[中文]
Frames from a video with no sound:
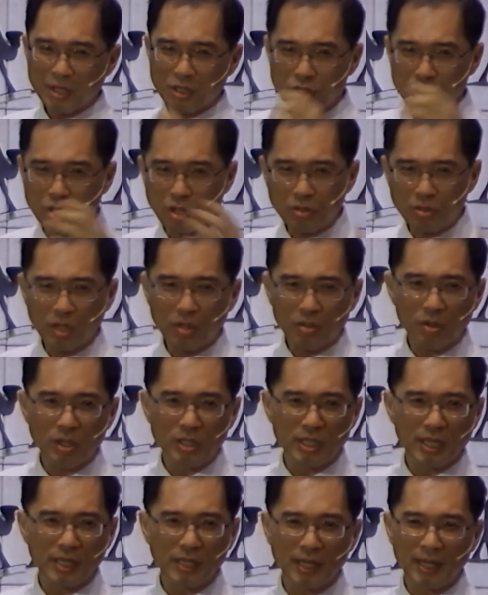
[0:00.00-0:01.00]
收的过
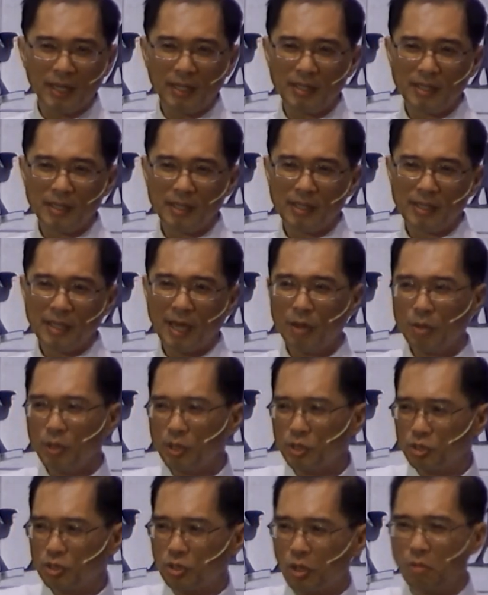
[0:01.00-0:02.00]
程呢，他会
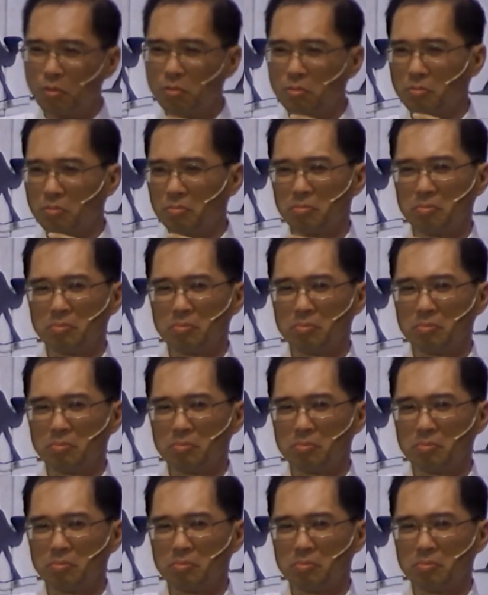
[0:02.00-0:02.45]
收，